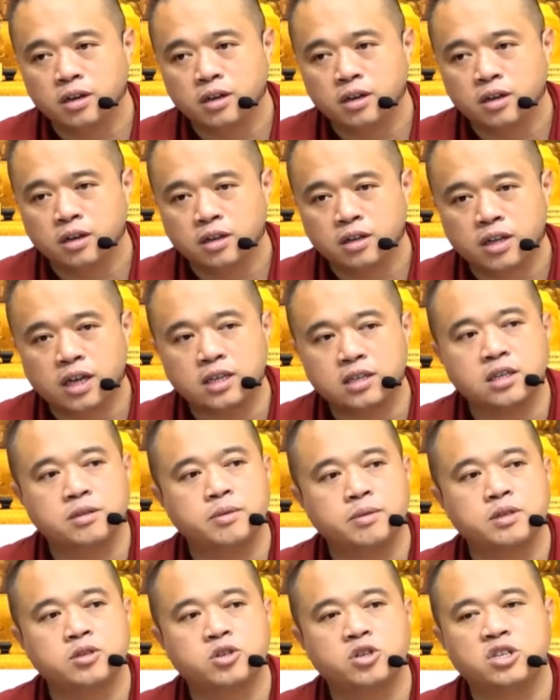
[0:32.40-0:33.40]
他在这
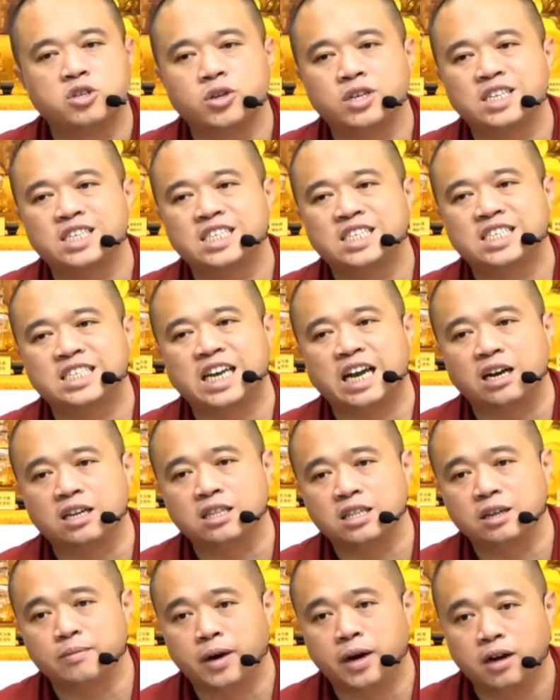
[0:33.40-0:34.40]
边是说想
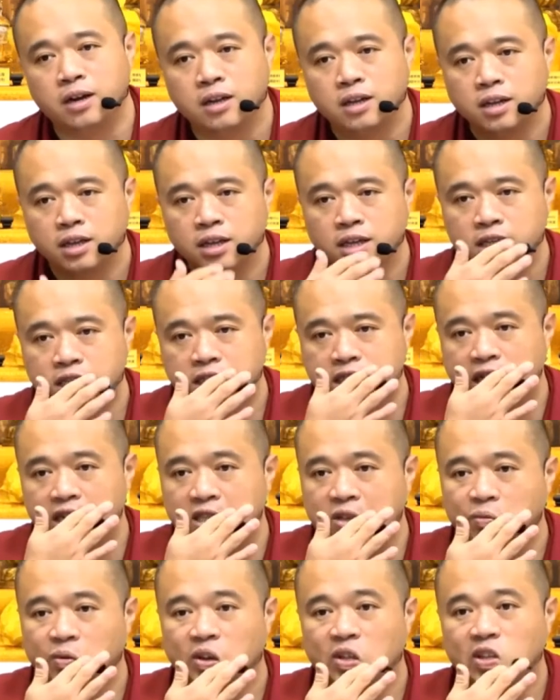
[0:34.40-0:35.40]
的嘛，想
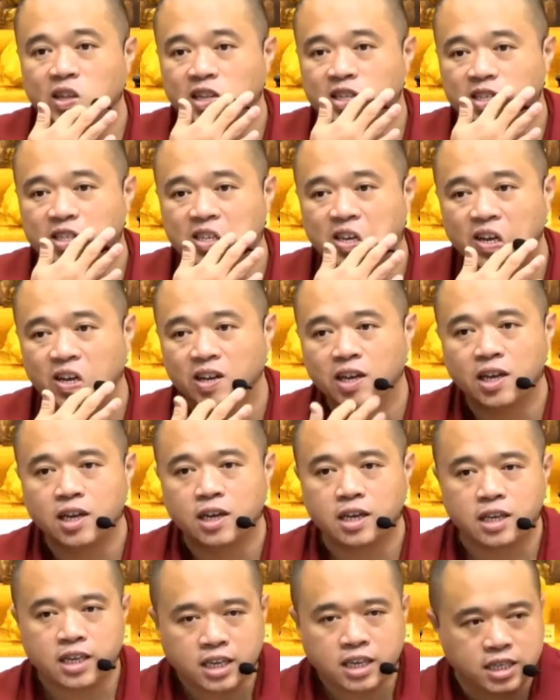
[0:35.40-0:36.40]
的平等舍，
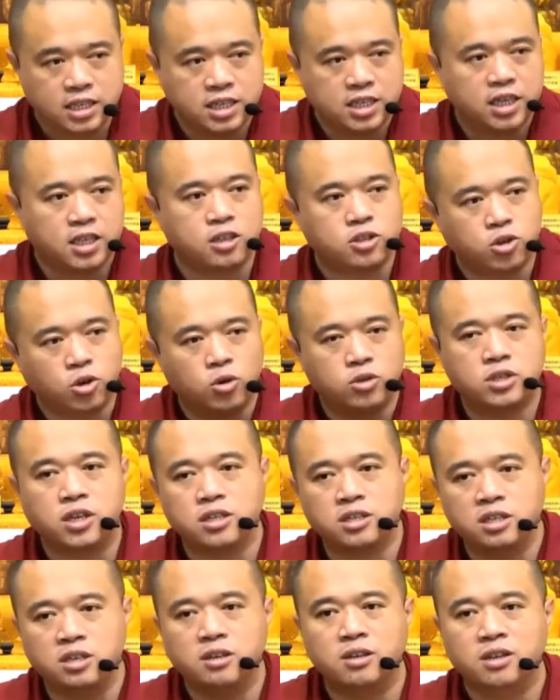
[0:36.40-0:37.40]
一切的众生
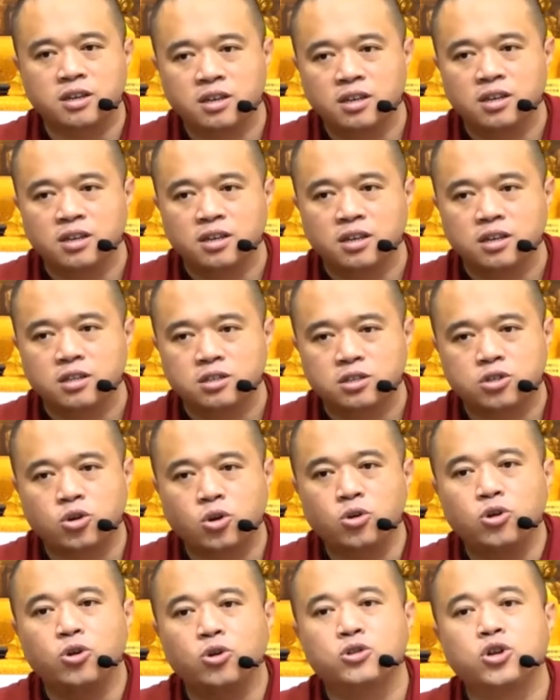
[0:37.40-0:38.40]
是都
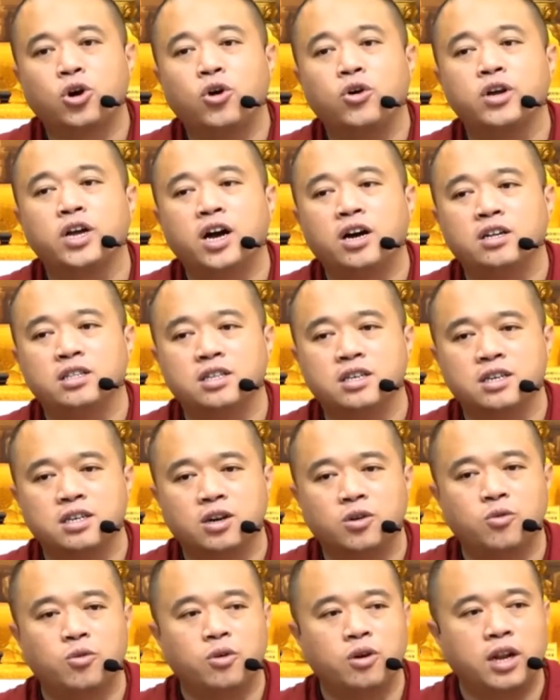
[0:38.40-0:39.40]
有同样的，
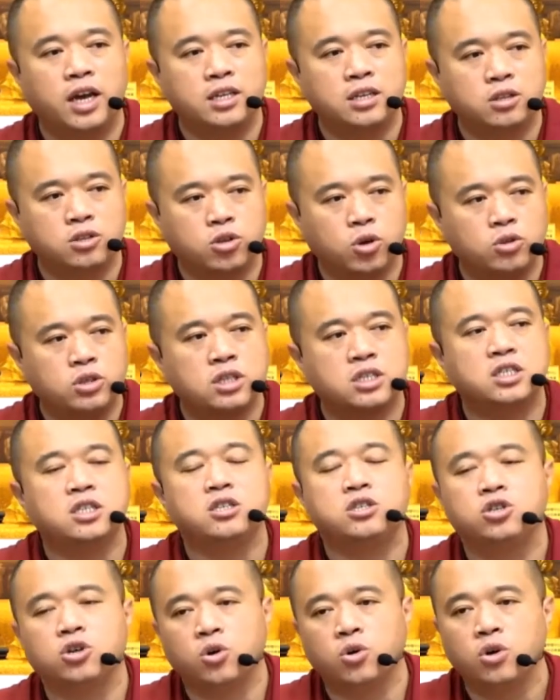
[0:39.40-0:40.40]
跟我来讲都是希
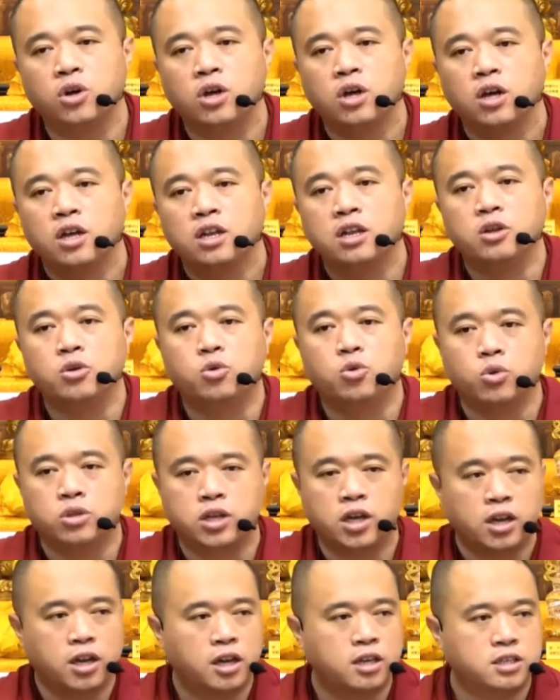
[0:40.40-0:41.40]
求尼古
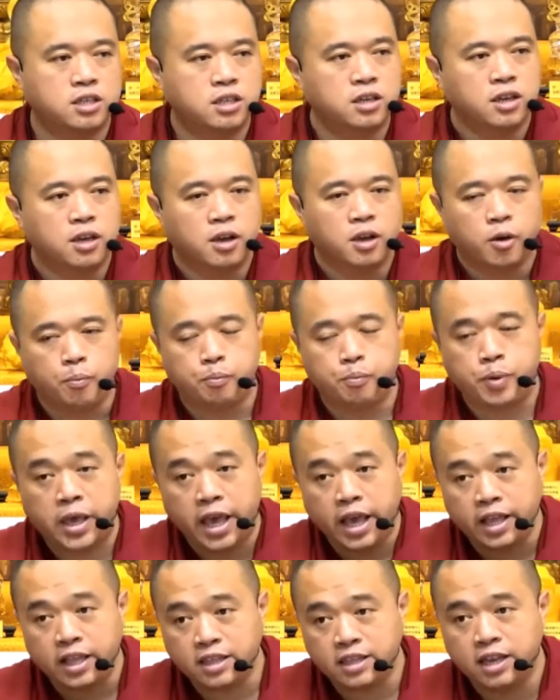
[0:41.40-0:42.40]
德勒是
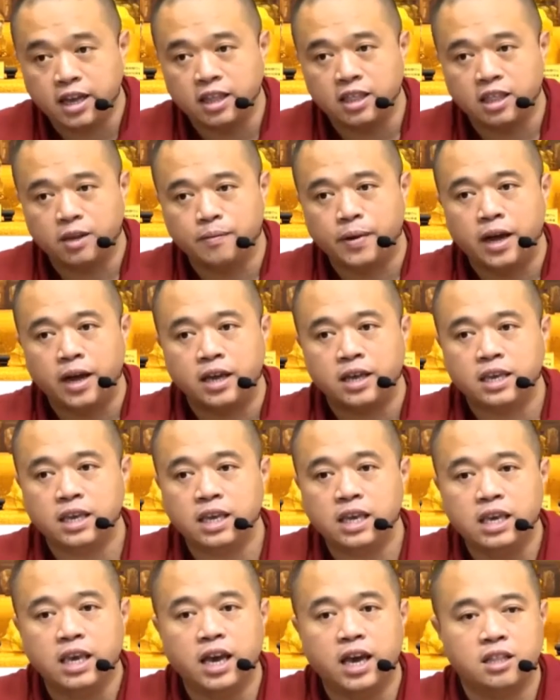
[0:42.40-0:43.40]
平等的嘛，
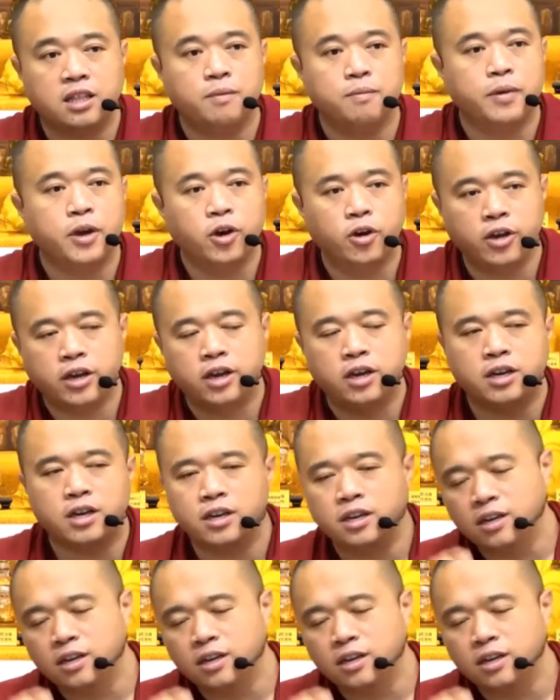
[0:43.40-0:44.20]
一样的，没有一个人